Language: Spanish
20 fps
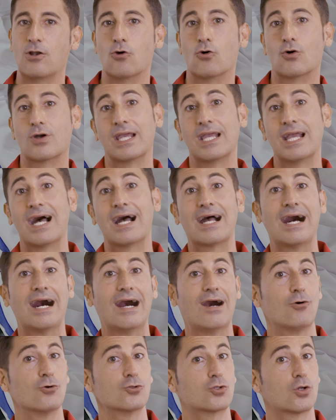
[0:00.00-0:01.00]
lo que
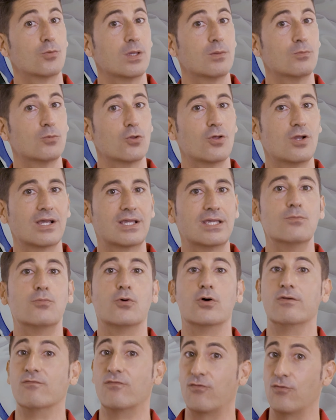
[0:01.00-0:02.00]
haga otro miembro del
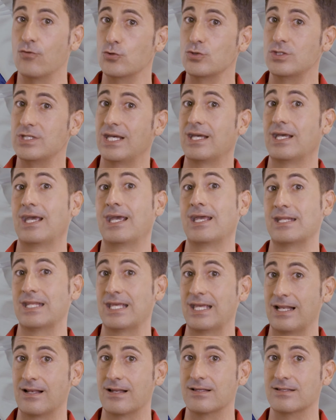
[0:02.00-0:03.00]
equipo influye en
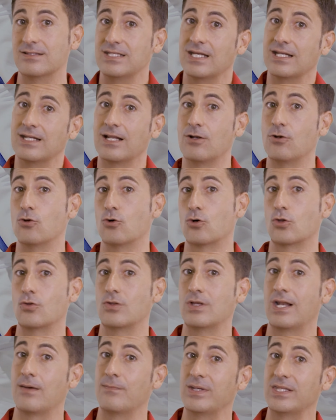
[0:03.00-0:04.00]
él y en el logro
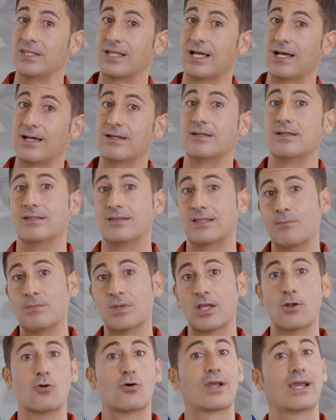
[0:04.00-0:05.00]
de la meta y
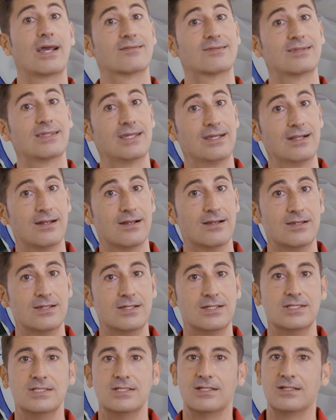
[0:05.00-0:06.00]
también lo que hace él.
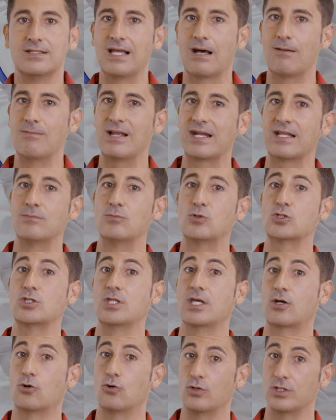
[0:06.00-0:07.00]
Y hablaremos
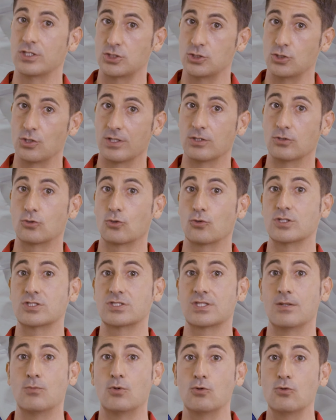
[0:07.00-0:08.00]
de cohesión en todo
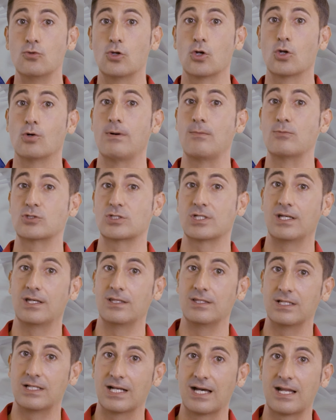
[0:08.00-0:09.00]
este módulo, lo vamos a
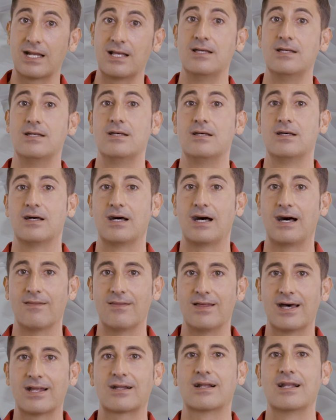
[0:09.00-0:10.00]
dedicar a
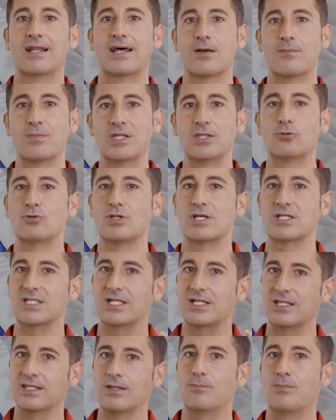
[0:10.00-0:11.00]
dar claramente una
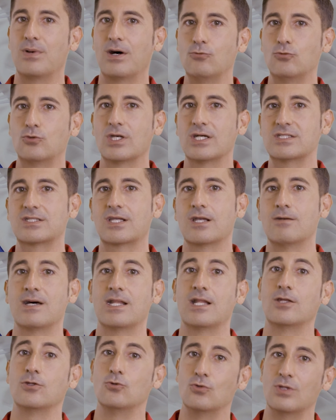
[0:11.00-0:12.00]
serie de pautas que
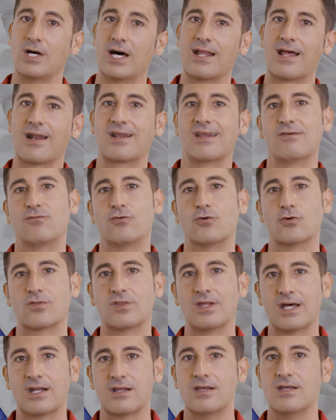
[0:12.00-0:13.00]
van a ayudar a
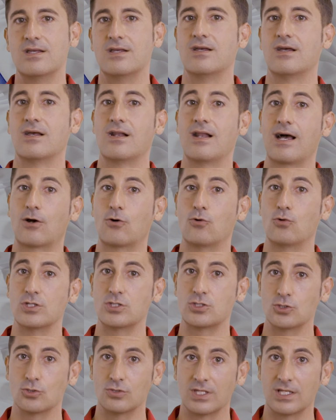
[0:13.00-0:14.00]
reforzar la
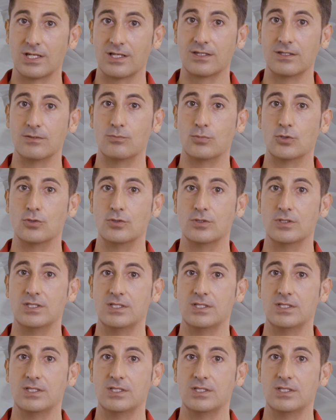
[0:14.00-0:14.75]
cohesión del equipo.